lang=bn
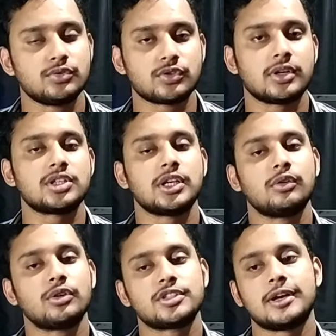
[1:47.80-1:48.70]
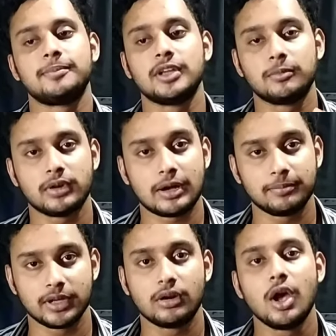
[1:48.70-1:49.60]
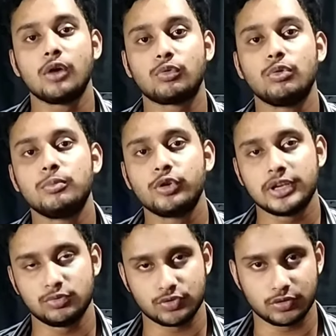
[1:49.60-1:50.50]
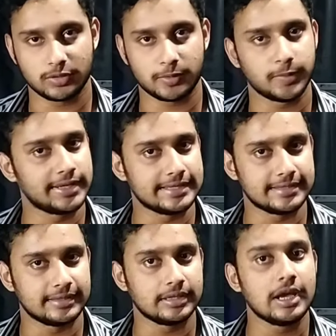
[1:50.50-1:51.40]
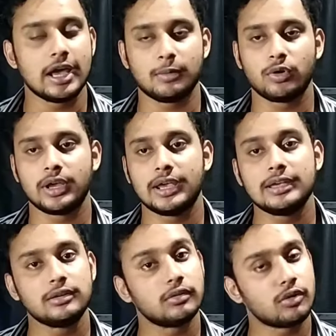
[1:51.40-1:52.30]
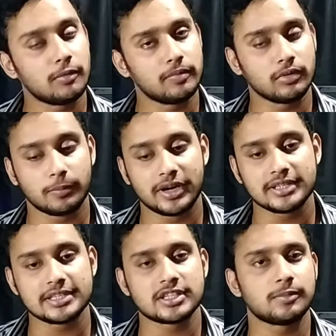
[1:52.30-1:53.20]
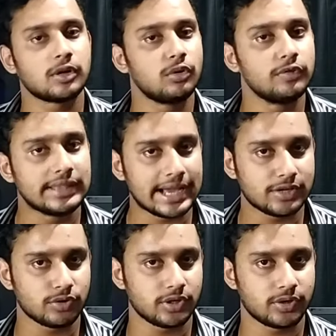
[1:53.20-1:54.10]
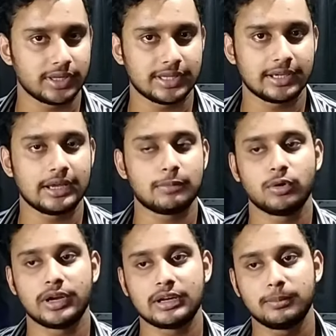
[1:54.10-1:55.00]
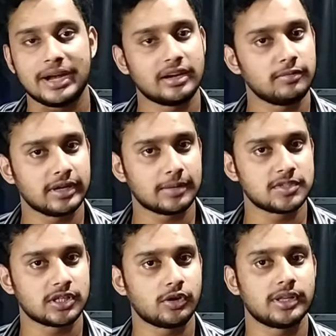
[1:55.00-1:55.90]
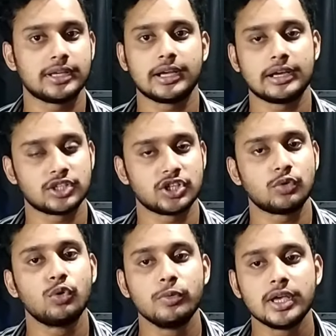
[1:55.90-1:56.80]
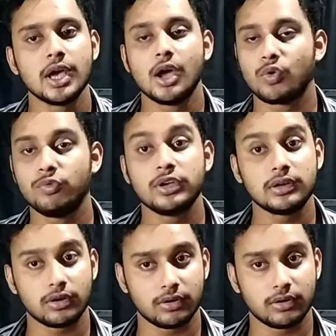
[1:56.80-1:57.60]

ইউজ করেন সেগুলো হচ্ছে আপনি আপনার ক্রোম বুকে ইউজ করতে পারবেন ইজিলি এবং এই অপারেটিং সিস্টেমটা খুবই লাইট ওয়েট হয়ে থাকে এবং এটার ব্যাটারি ব্যাকআপ যেটা হয়ে থাকে সেটা খুবই খুবই